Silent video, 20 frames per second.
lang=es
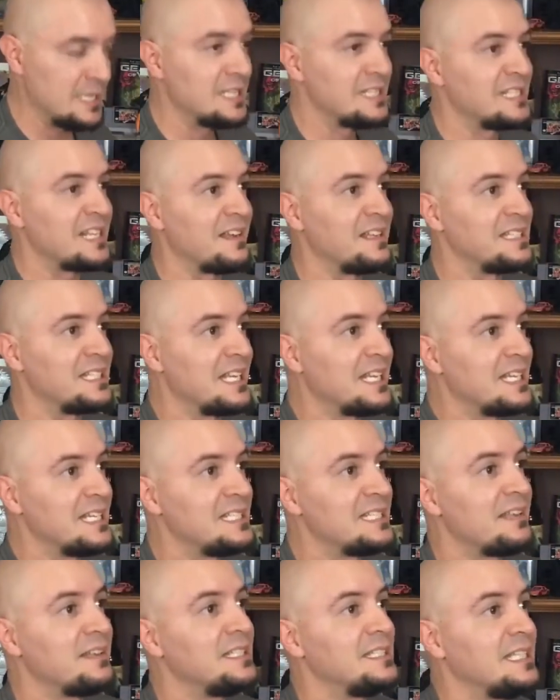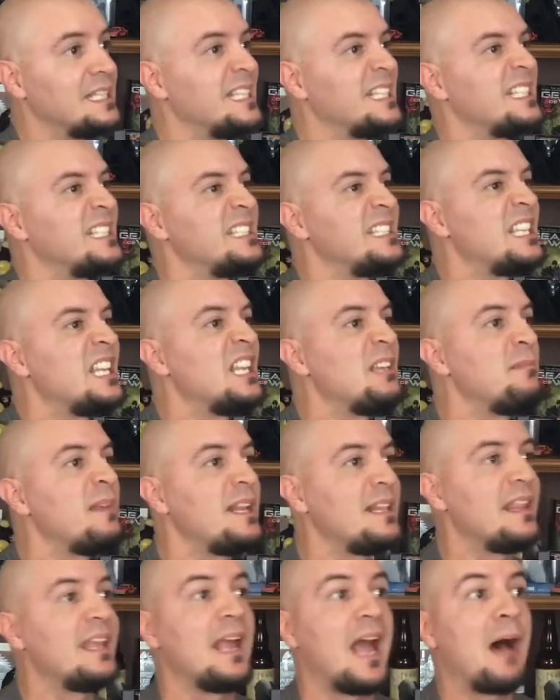¿Sabes quién es? Es Tim,
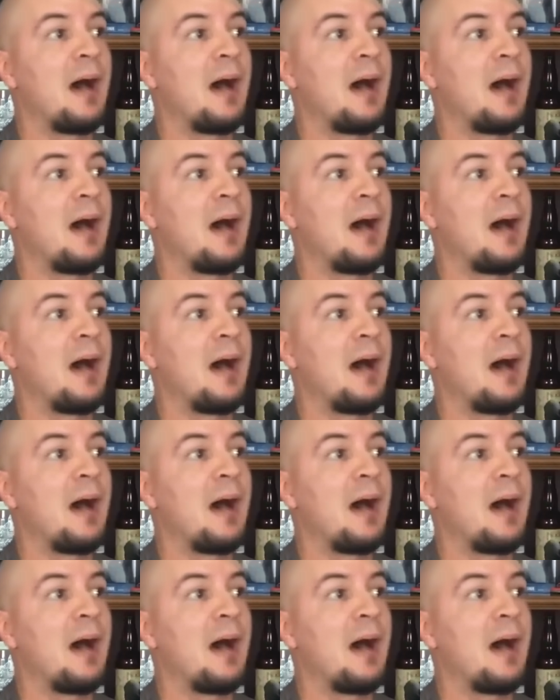el de